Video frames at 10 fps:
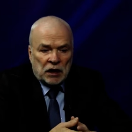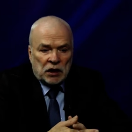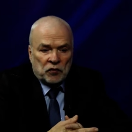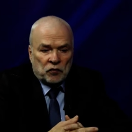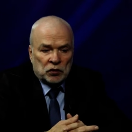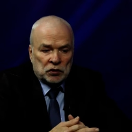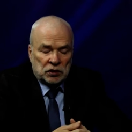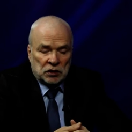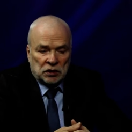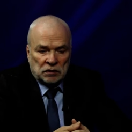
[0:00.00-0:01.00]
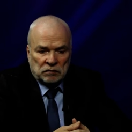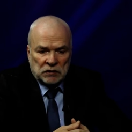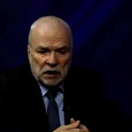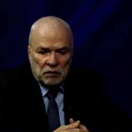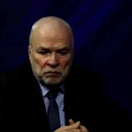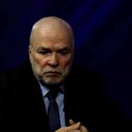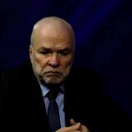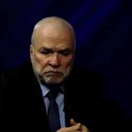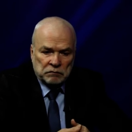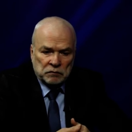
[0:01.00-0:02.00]
И вот э, там
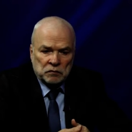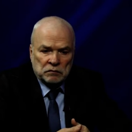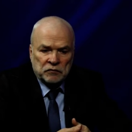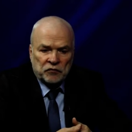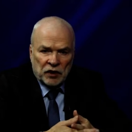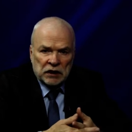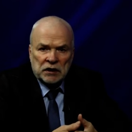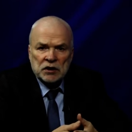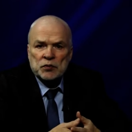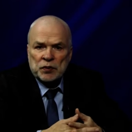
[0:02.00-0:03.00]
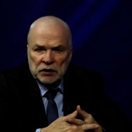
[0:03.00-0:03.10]
в адрес